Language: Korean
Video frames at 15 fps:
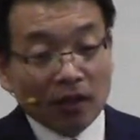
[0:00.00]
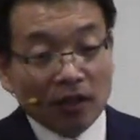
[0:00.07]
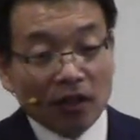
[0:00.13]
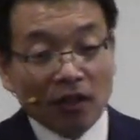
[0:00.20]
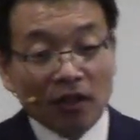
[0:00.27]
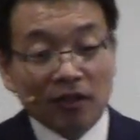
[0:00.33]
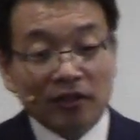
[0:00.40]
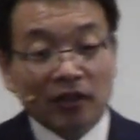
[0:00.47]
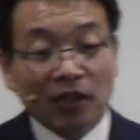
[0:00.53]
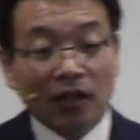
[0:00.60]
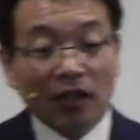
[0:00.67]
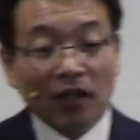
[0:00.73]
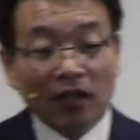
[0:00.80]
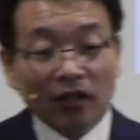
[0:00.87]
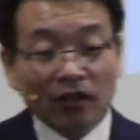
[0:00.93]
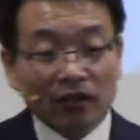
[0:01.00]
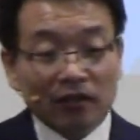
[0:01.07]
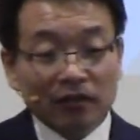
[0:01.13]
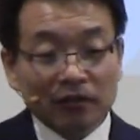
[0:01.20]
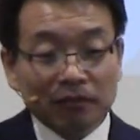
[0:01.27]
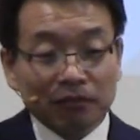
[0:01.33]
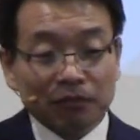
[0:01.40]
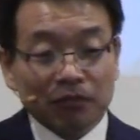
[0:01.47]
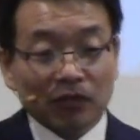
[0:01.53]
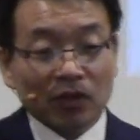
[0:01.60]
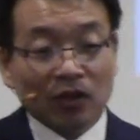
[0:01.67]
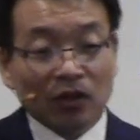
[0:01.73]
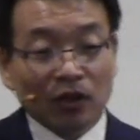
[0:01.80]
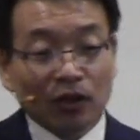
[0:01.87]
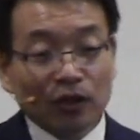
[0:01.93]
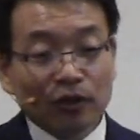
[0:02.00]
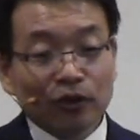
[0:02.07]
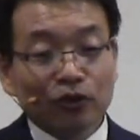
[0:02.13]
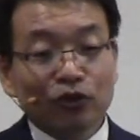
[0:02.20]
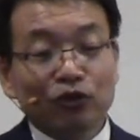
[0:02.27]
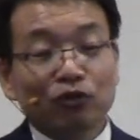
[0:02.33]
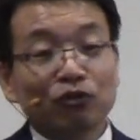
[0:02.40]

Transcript: 어, 제가 어,